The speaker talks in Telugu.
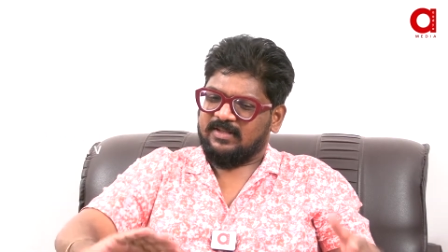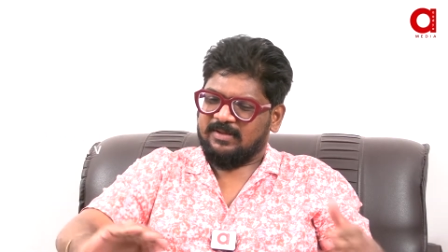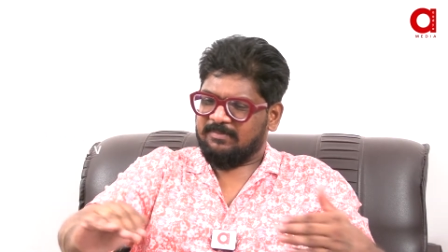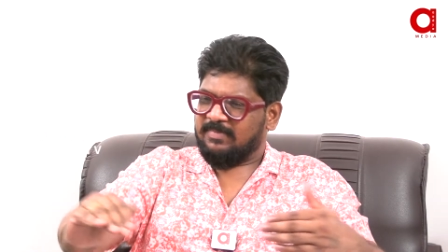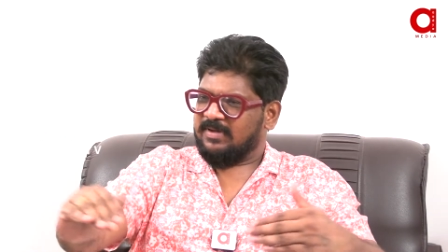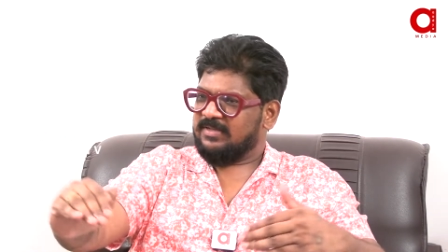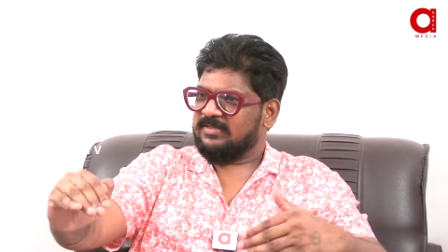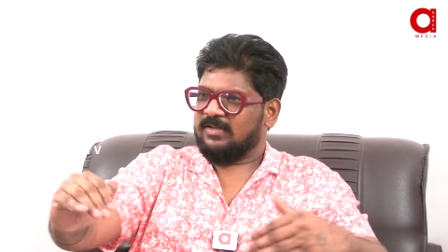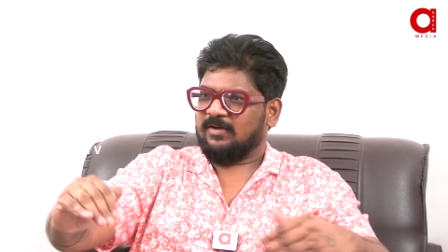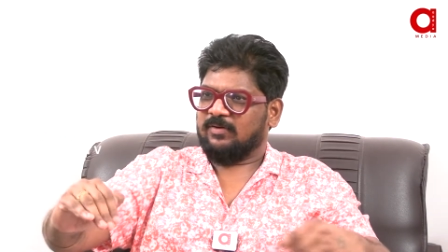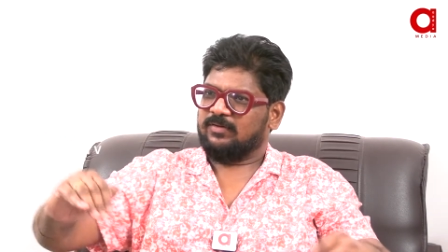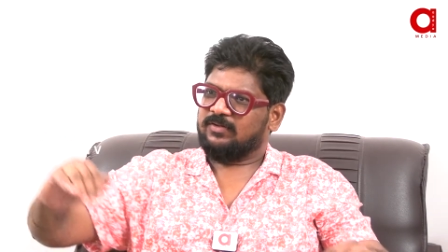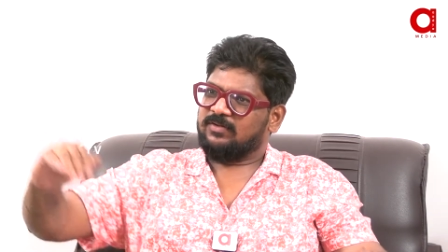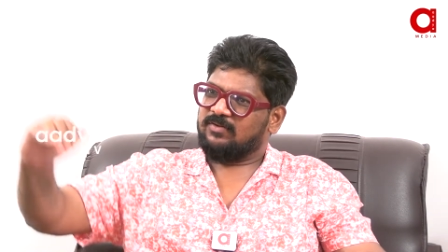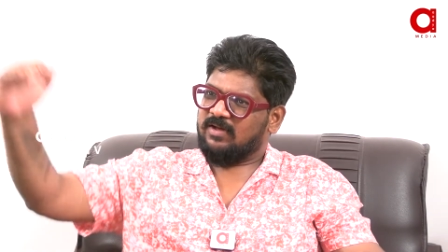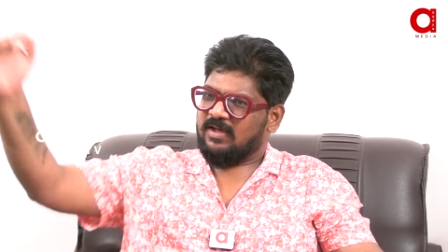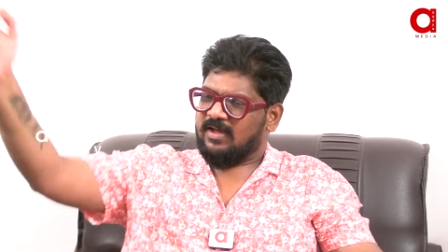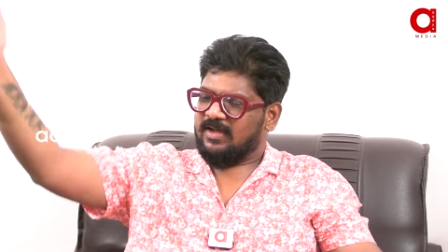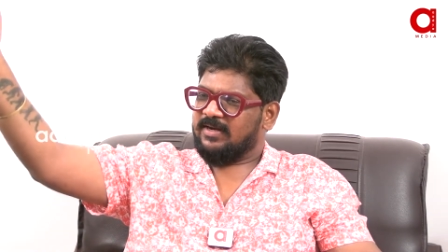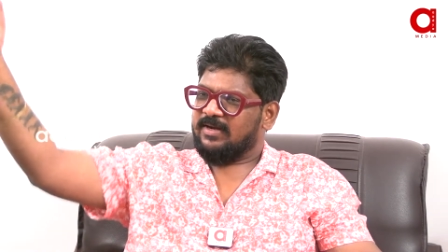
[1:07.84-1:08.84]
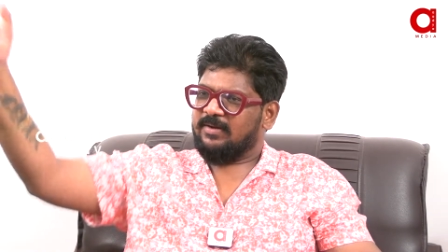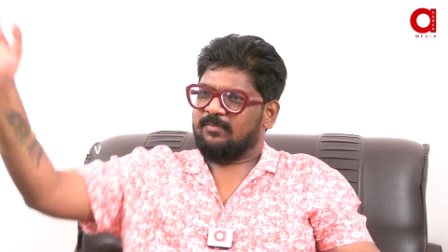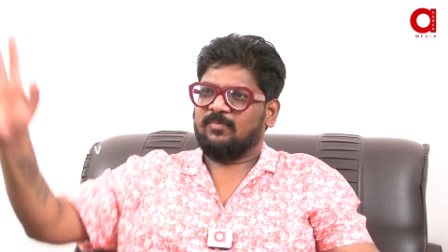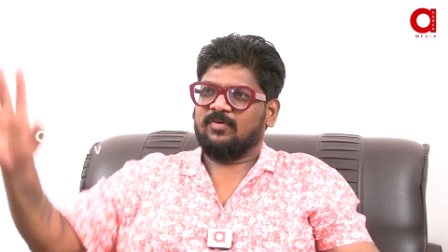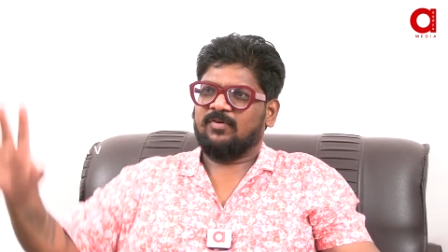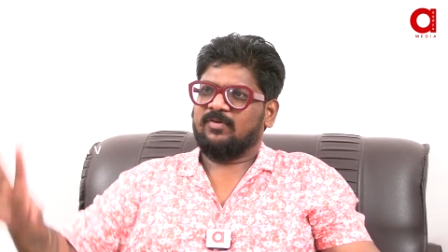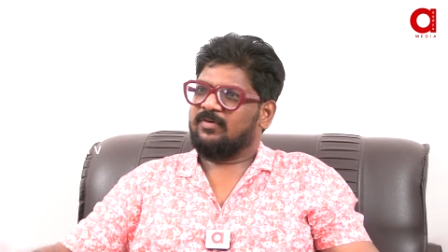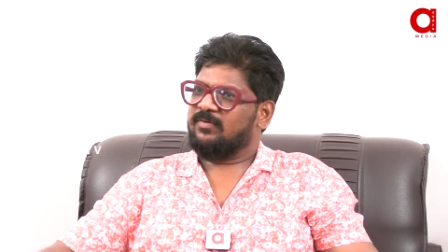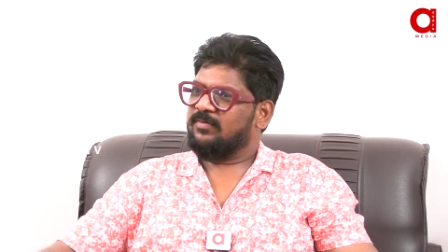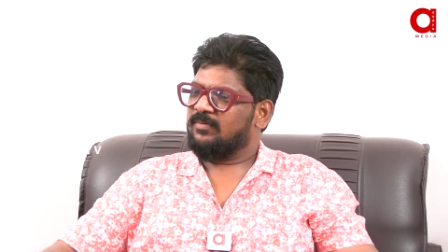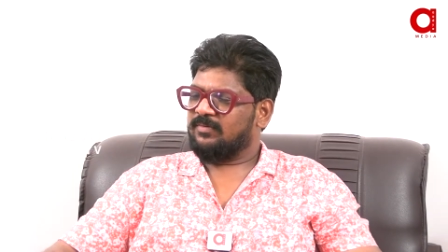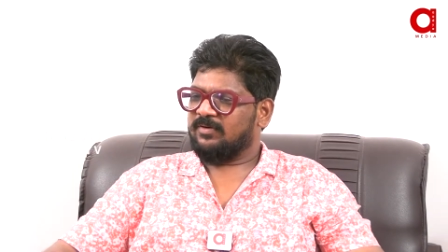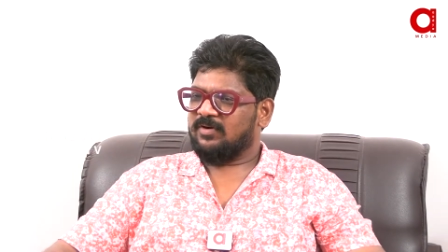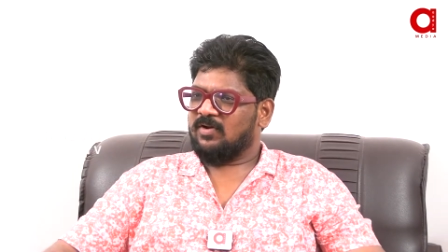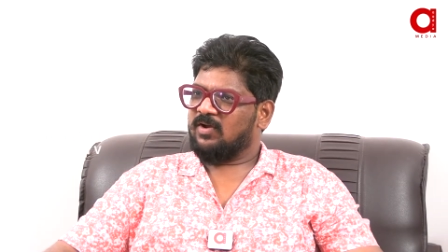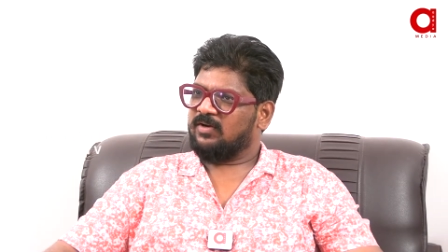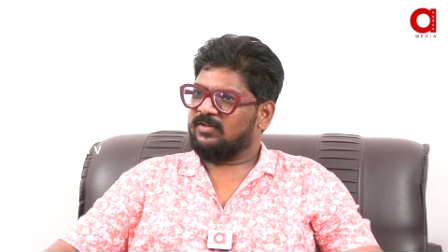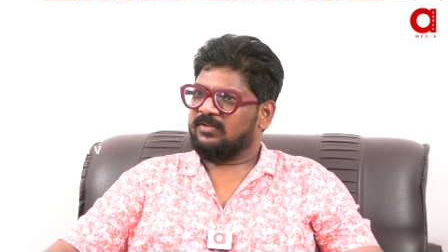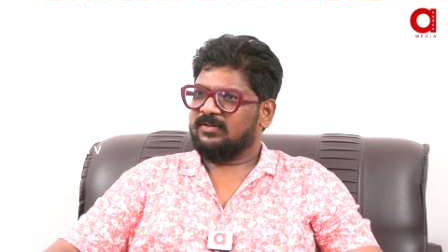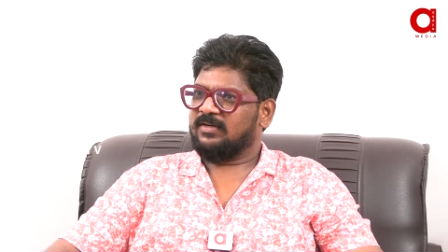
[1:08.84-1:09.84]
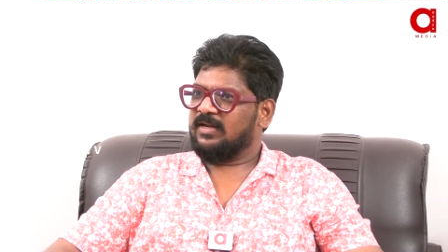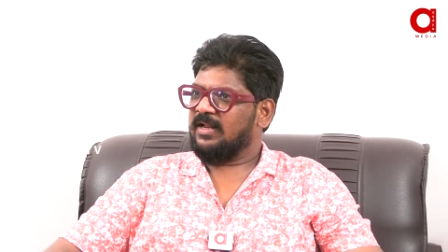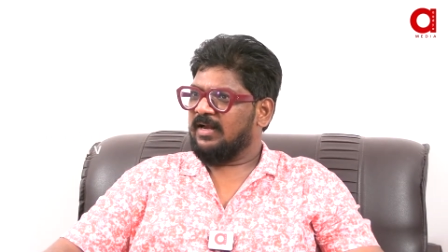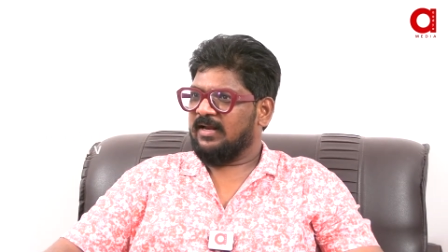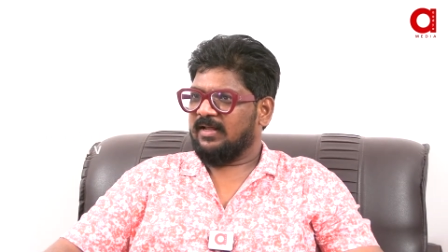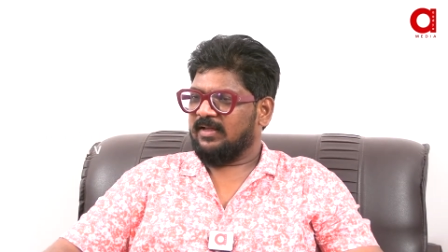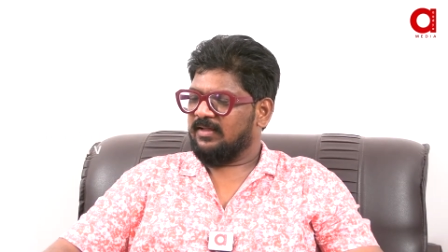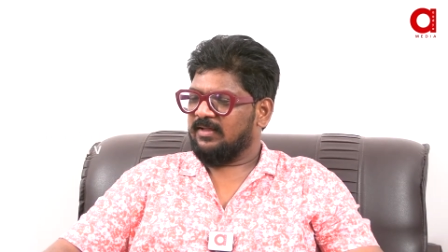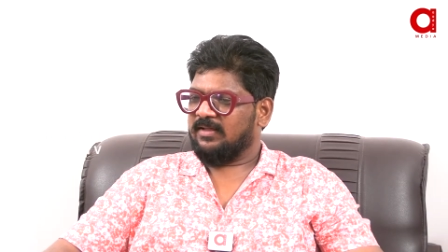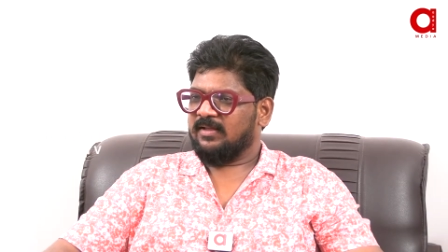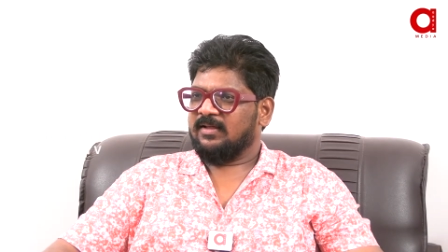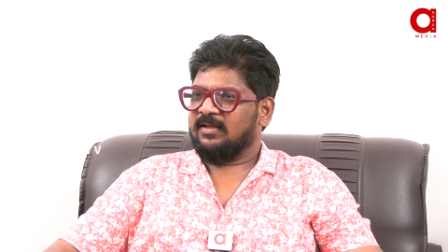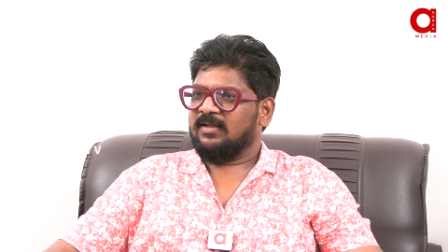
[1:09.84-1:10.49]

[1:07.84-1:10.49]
ఈఎంఐ సౌత్ ఆయనేమో నార్త్ ఢిల్లీ